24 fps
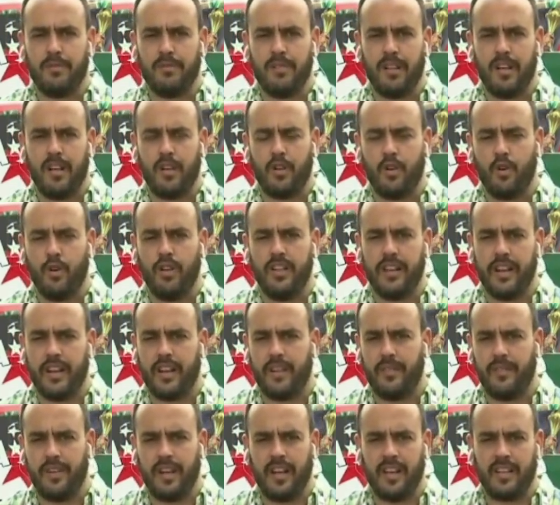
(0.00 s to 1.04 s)
الكل
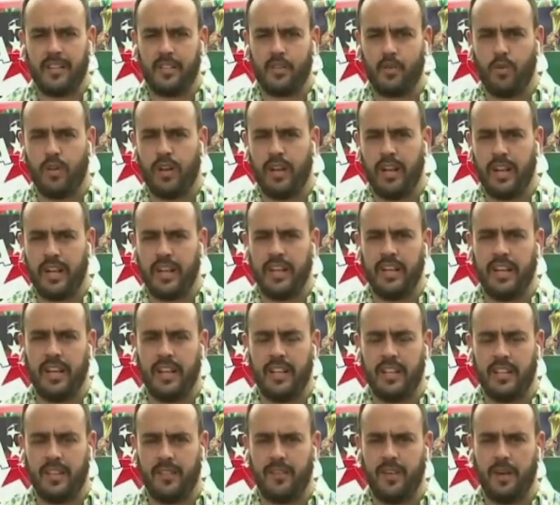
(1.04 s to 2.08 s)
يرغب في أخذ صور لكن
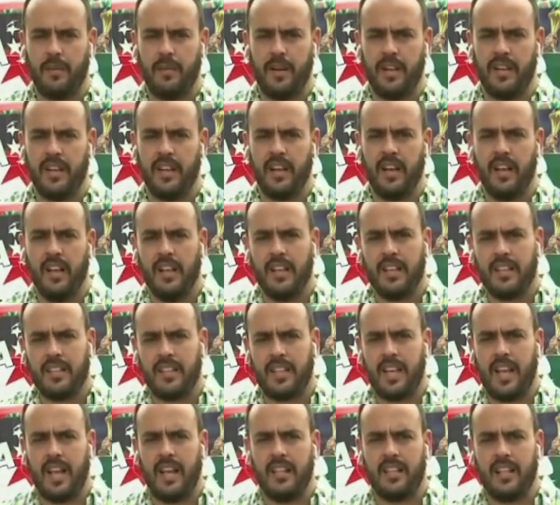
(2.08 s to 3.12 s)
أن تفهم أن
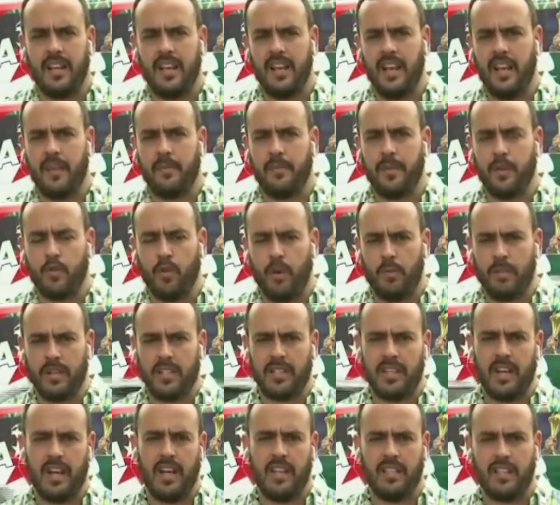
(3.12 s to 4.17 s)
صحة اللاعبين
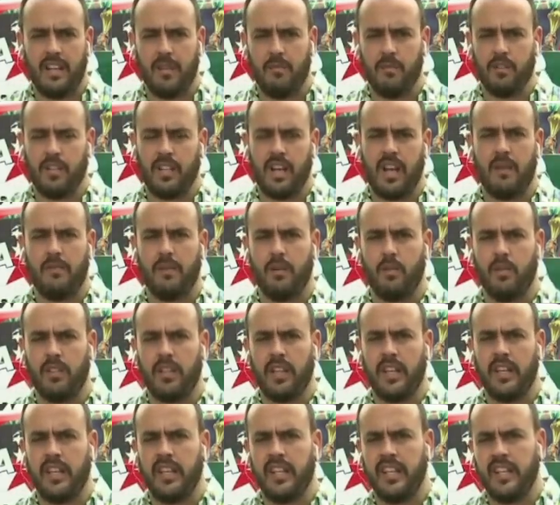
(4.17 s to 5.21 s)
ومصلحة المنتخب
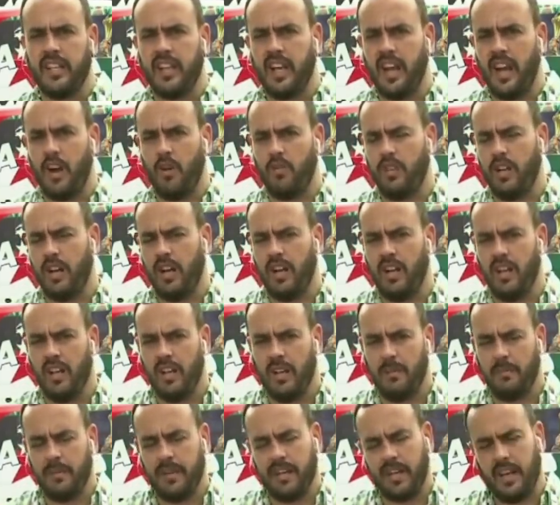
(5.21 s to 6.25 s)
الوطني هي أولى
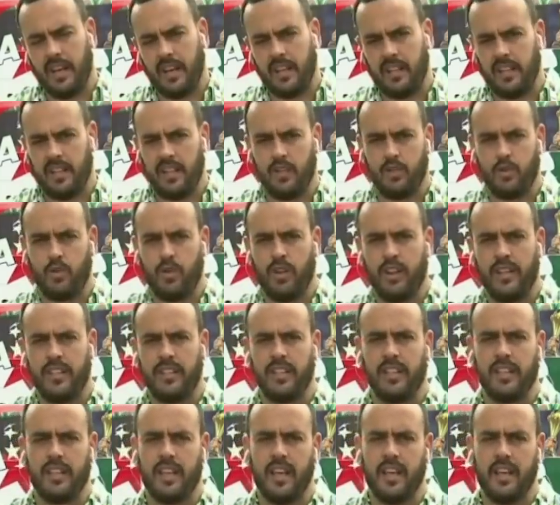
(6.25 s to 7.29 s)
من أخذ صورة
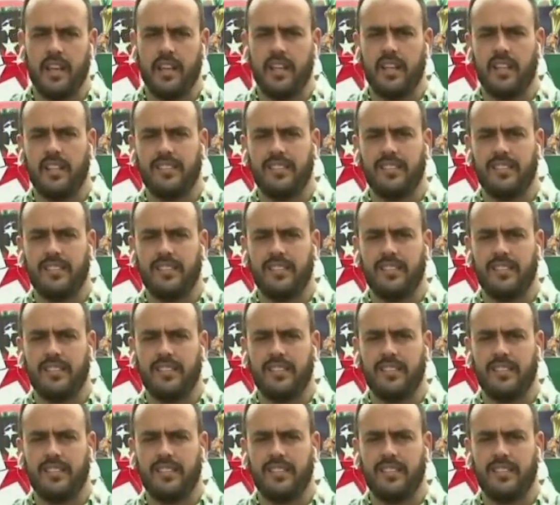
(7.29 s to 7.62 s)
تذكارية